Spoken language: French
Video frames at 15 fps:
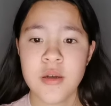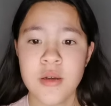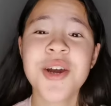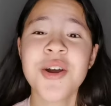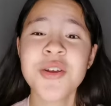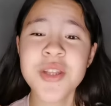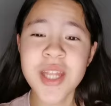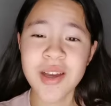
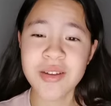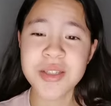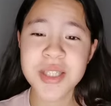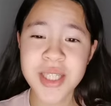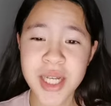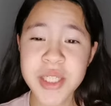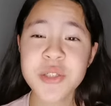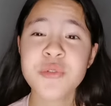quand t'es en
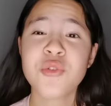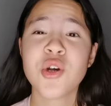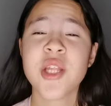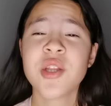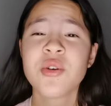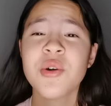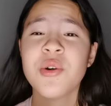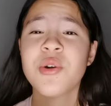stage, faut
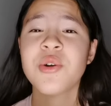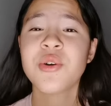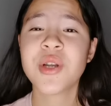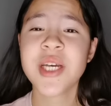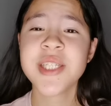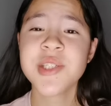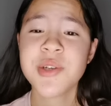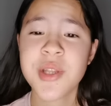être
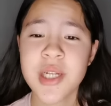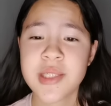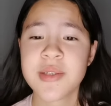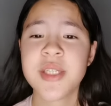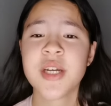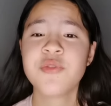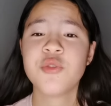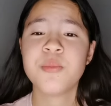relationnel,
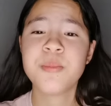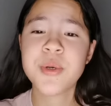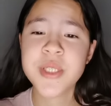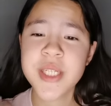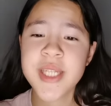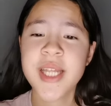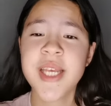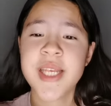c'est-à-dire faut
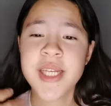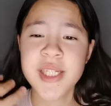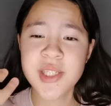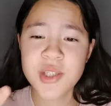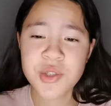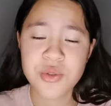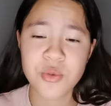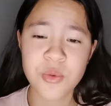poser des
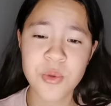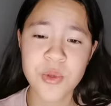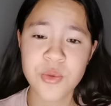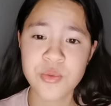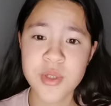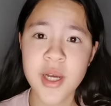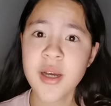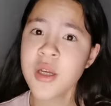questions et
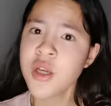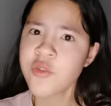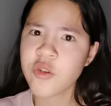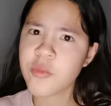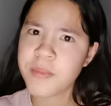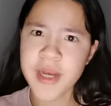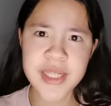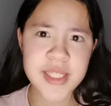tout ça.
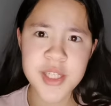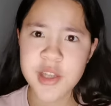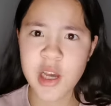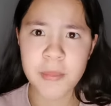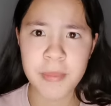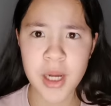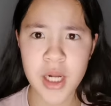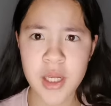Faut pas hésiter
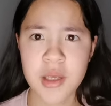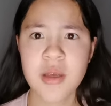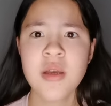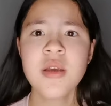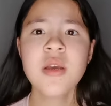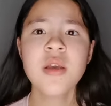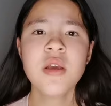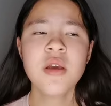à parler.
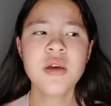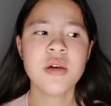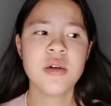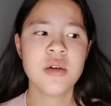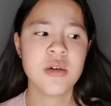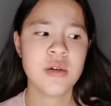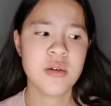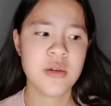
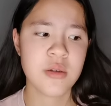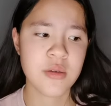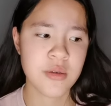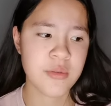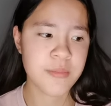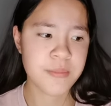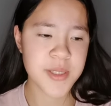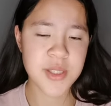
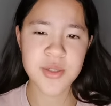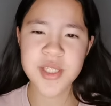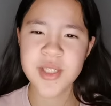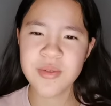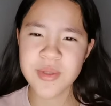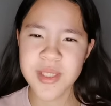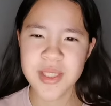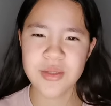Euh, parce que
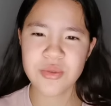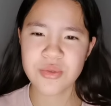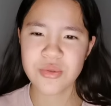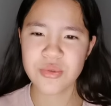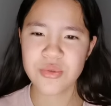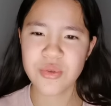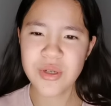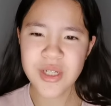sinon si
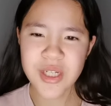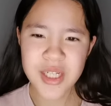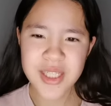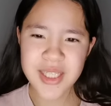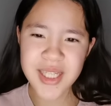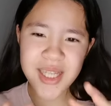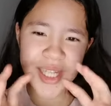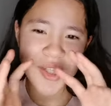tu
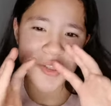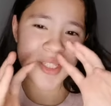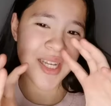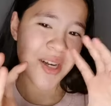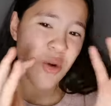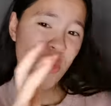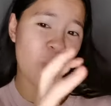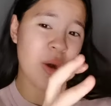si t'es dans
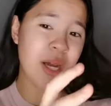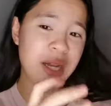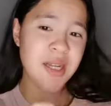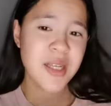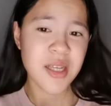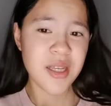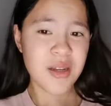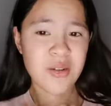un coin
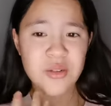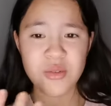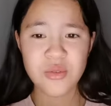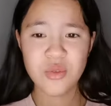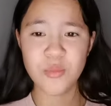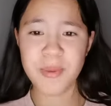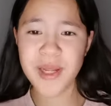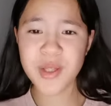
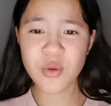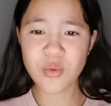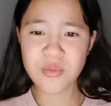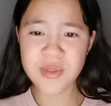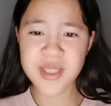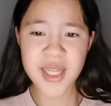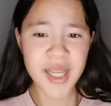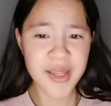le patron
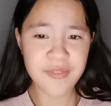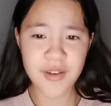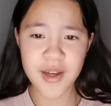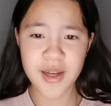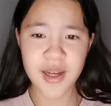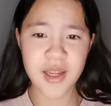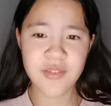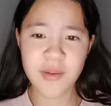tu sais il
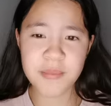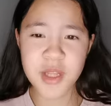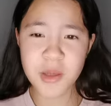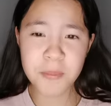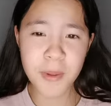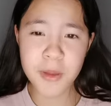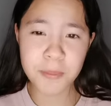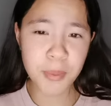va il va
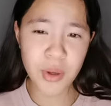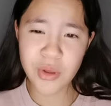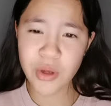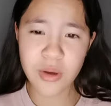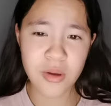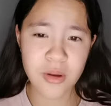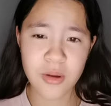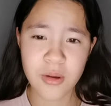peut-être pas te prendre
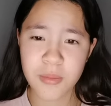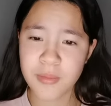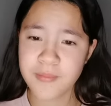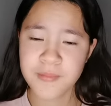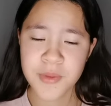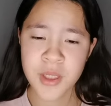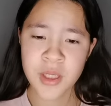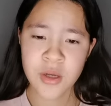en,
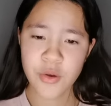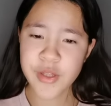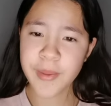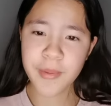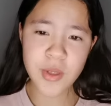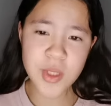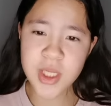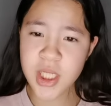en
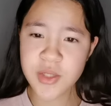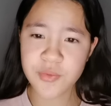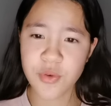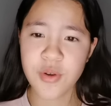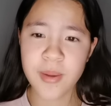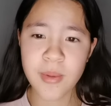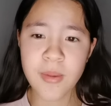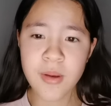apprentissage il
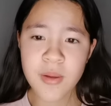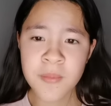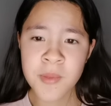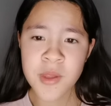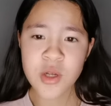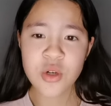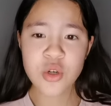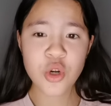faut vraiment
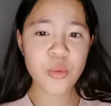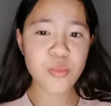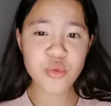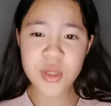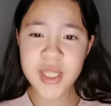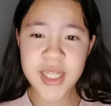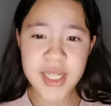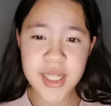
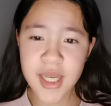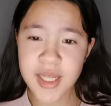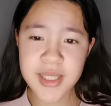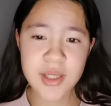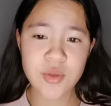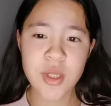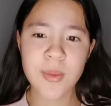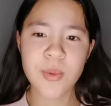communiquer
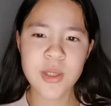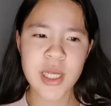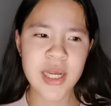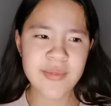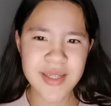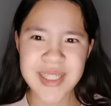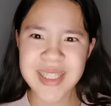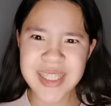tu sais au début
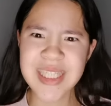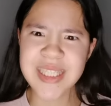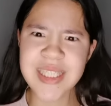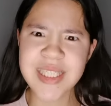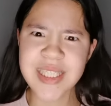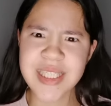t'arrives t'es stressé